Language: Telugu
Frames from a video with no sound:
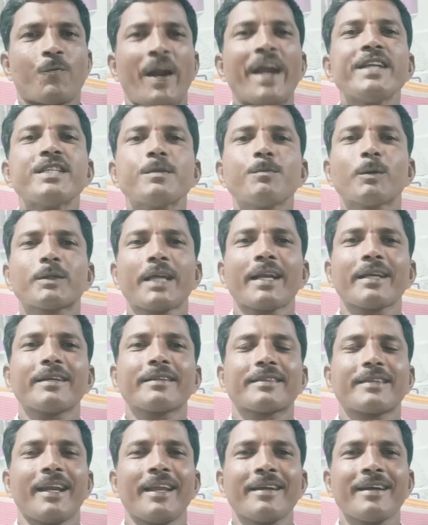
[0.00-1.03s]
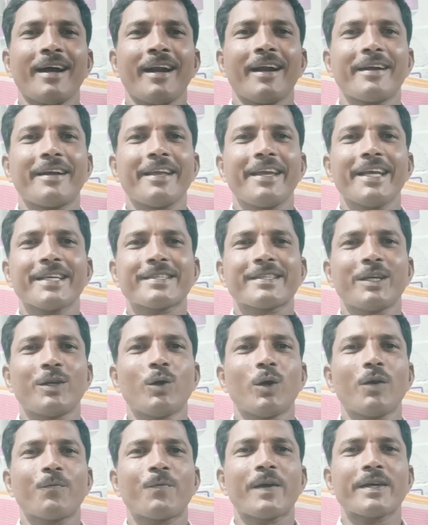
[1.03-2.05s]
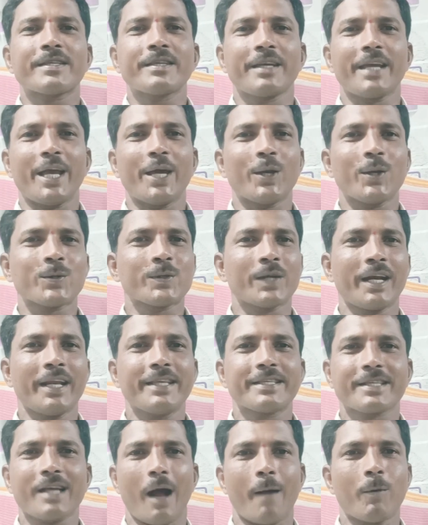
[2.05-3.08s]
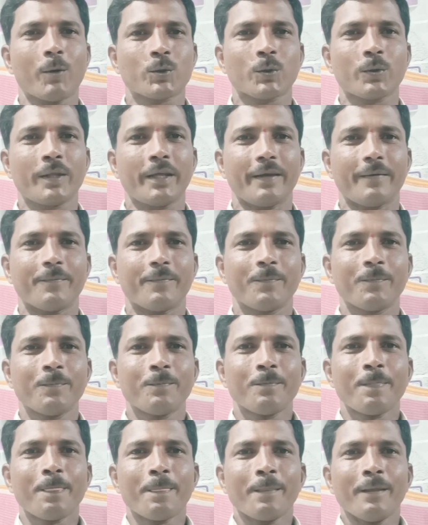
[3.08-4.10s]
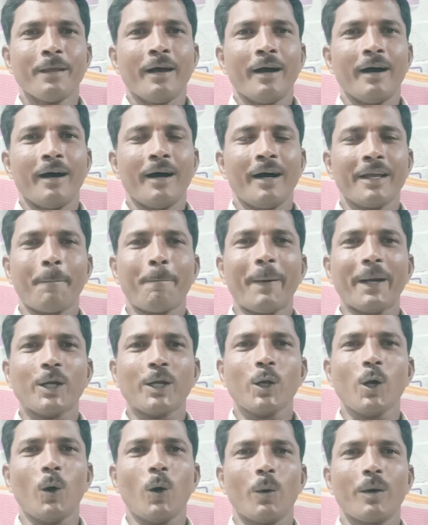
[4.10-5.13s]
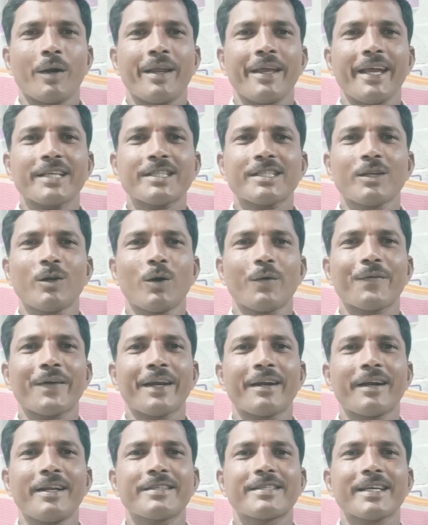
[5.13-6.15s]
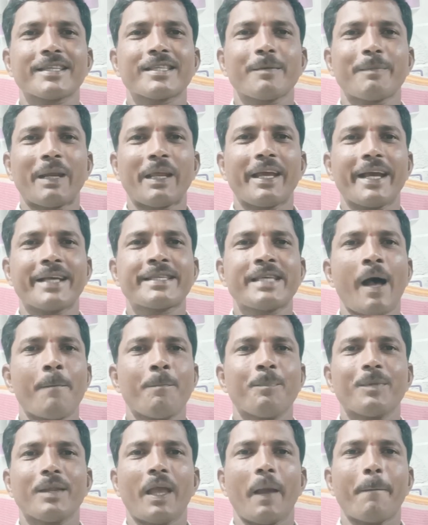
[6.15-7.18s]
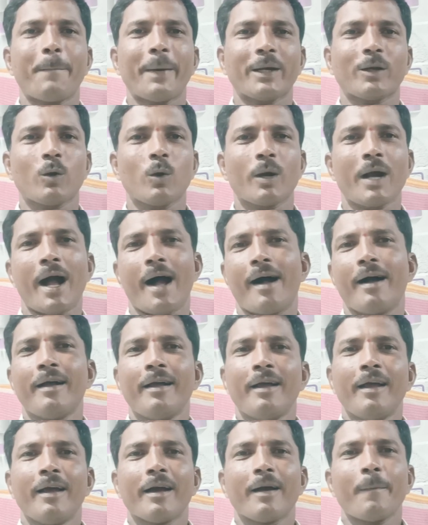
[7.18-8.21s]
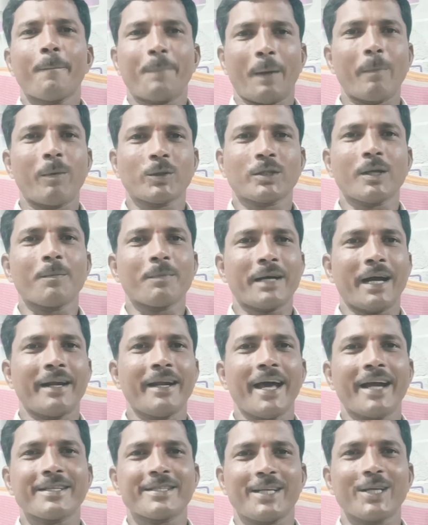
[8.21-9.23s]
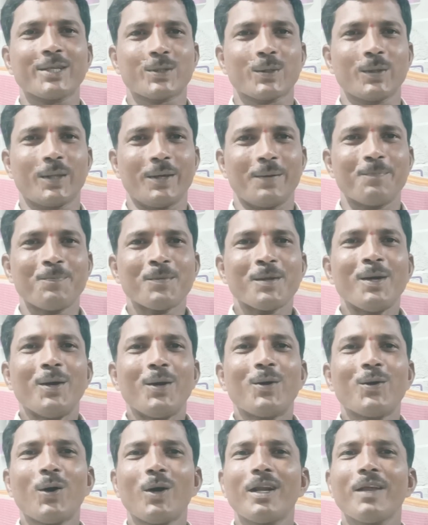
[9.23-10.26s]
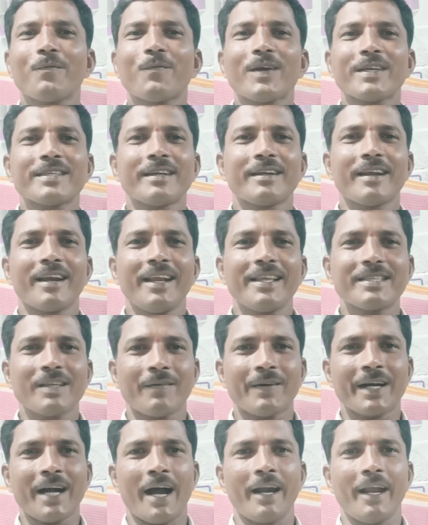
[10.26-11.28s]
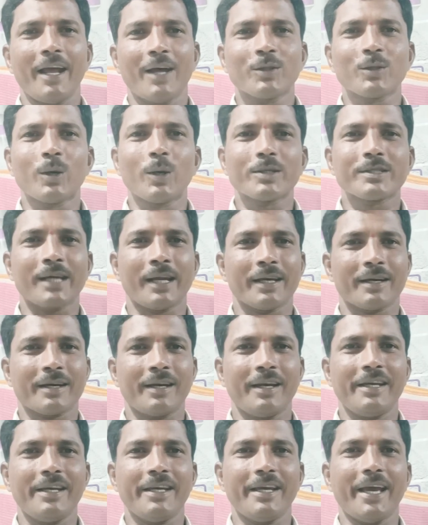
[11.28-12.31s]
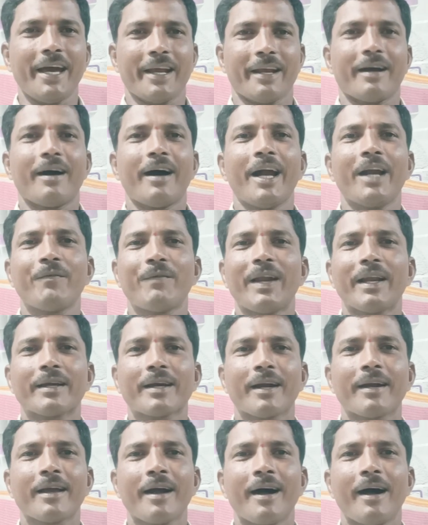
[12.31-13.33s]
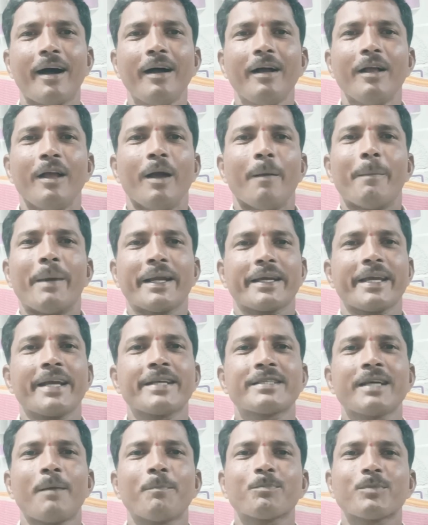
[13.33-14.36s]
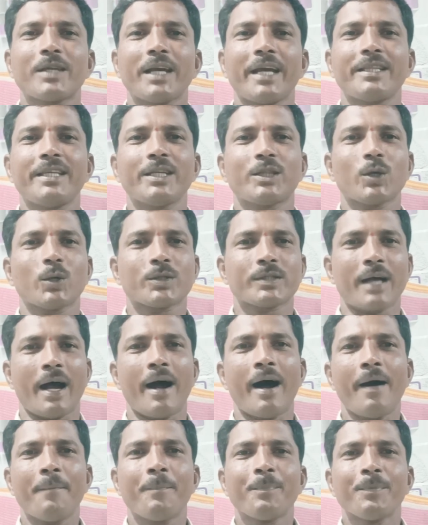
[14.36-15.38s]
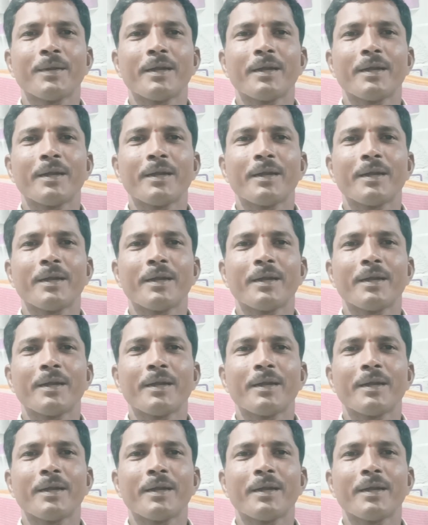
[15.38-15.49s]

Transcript: ఫ్రెండ్స్ మొత్తానికి తెలంగాణ డిఎస్సి నోటిఫికేషన్ ఏ రోజు రిలీజ్ కాబోతుంది ఇప్పట్లో డిఎస్సి నోటిఫికేషన్ రిలీజ్ చేస్తే మరి ఎగ్జామ్ ఎప్పట్లోగా ప్రభుత్వం కండక్ట్ చేస్తుంది నోటిఫికేషన్ రిలీజ్ అవ్వగానే అందులో చాలా క్లియర్ అండ్ వెల్కట్గా మనకి ఎగ్జామ్ తేదీతో సహా